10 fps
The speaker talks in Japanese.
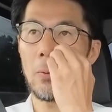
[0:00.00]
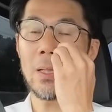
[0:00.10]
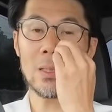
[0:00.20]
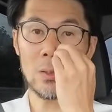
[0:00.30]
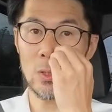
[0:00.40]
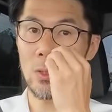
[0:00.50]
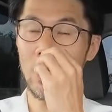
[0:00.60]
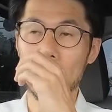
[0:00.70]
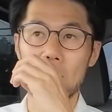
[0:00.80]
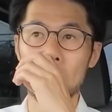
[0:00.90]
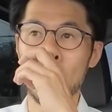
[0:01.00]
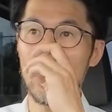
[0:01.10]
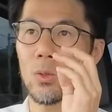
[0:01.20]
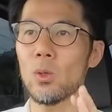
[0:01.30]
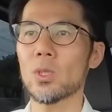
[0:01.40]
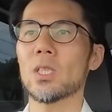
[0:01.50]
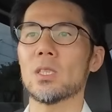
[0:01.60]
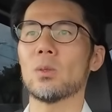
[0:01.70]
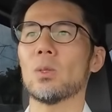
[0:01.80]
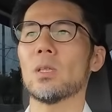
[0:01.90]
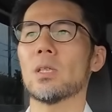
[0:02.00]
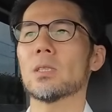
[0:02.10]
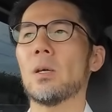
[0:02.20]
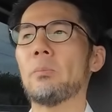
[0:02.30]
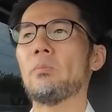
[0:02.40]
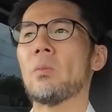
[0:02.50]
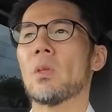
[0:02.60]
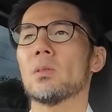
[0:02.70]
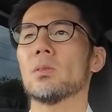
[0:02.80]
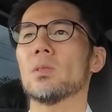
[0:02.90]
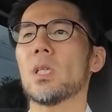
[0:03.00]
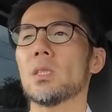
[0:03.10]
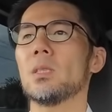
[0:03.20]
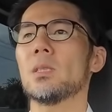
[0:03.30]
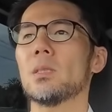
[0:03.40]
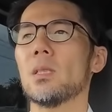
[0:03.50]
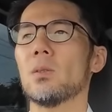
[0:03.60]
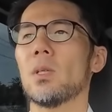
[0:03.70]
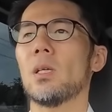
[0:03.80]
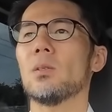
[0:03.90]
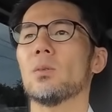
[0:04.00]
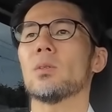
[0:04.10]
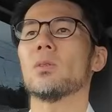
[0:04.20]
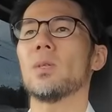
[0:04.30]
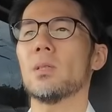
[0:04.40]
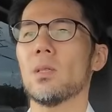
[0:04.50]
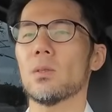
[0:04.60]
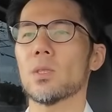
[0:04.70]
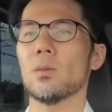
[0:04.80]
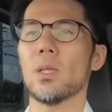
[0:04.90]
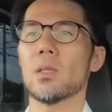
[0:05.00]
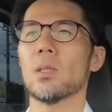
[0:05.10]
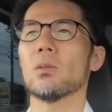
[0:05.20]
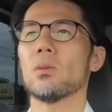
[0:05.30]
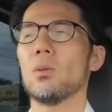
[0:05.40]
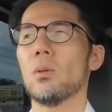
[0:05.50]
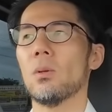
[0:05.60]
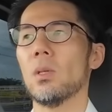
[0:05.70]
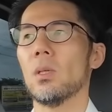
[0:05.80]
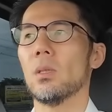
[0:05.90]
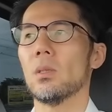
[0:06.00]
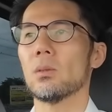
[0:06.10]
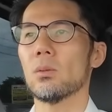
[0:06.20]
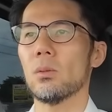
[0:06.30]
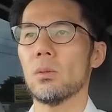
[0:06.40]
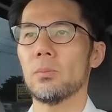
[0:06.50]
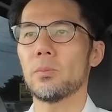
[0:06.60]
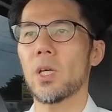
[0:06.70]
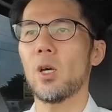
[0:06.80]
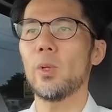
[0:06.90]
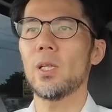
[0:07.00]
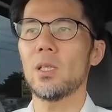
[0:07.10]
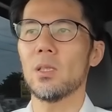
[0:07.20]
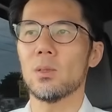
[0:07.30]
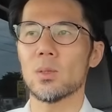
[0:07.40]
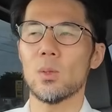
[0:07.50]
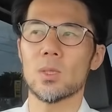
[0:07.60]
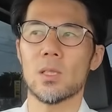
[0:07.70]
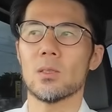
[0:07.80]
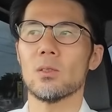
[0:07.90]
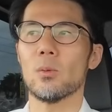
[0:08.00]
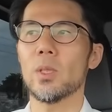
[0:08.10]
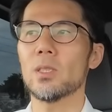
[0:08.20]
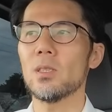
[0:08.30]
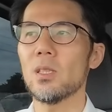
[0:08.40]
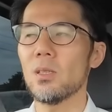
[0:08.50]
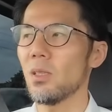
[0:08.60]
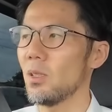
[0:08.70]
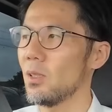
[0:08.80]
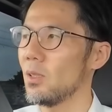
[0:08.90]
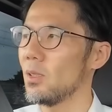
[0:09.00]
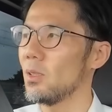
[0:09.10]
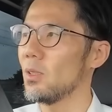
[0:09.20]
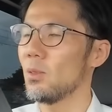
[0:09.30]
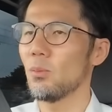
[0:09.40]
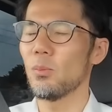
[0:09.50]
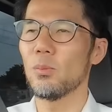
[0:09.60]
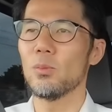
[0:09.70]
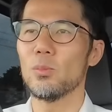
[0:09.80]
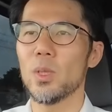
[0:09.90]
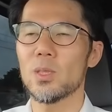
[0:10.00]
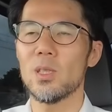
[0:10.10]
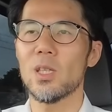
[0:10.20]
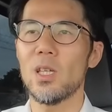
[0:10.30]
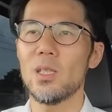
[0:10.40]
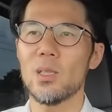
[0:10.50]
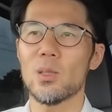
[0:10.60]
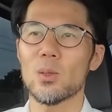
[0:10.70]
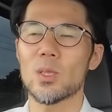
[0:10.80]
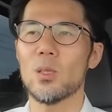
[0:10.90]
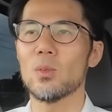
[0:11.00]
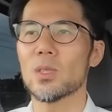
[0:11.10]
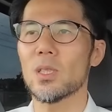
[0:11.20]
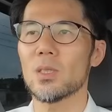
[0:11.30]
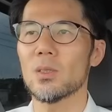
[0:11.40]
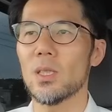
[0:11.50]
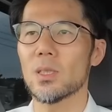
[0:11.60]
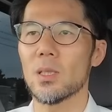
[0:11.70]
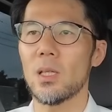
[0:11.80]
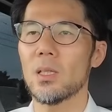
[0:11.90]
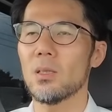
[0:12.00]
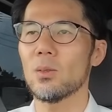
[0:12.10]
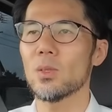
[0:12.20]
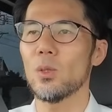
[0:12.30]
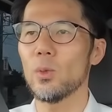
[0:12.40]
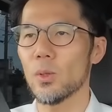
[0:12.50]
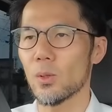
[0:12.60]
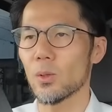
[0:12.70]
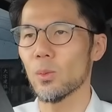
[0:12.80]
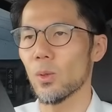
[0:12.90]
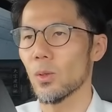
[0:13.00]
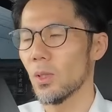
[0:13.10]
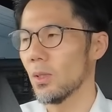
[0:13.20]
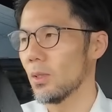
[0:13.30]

ファクターとして分けていくと俺講師が仕事だからさその写真撮影の難易度っていうのをファクターとして分けていくとそのカメラ内の操作っていうのは別に別に原理としては難しくないし体感として覚えていくのも